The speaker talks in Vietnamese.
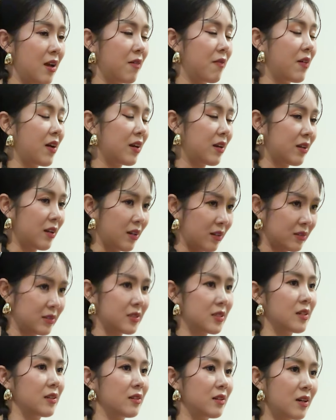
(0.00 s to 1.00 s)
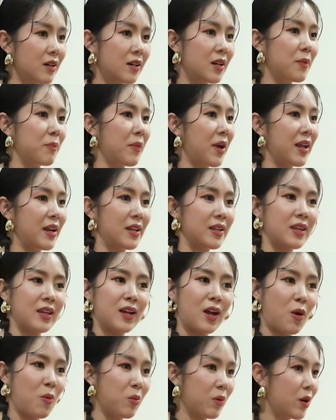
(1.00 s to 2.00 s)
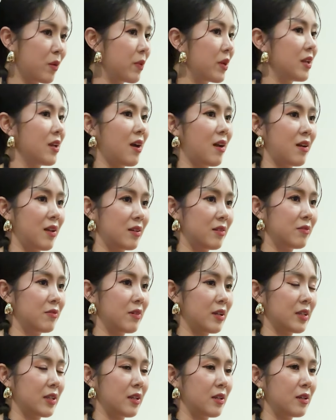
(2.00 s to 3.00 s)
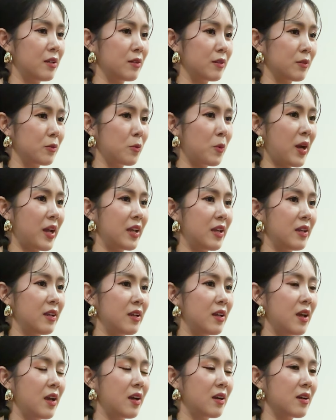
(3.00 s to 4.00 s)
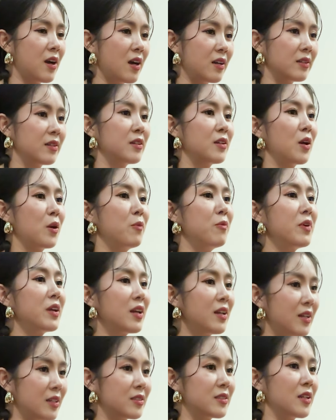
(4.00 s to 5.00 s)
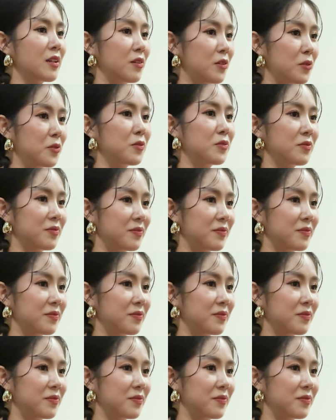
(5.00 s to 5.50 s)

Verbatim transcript: và thật sự rất là may là chị không có bị nợ lịch và chị được quay gần như đúng với cái lịch trình luôn